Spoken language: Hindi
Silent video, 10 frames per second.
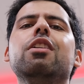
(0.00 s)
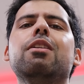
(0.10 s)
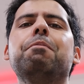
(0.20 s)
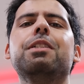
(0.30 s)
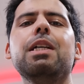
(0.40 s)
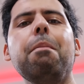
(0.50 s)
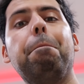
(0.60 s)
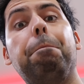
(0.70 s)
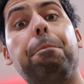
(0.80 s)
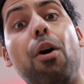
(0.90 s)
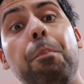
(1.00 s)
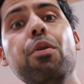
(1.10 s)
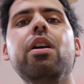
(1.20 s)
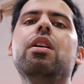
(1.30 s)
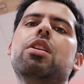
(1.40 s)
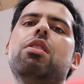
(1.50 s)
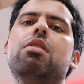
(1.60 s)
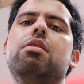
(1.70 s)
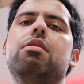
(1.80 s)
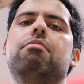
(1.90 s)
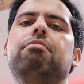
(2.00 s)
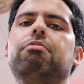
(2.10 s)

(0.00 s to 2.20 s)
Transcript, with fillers: की सबसे पॉपुलर डिशेस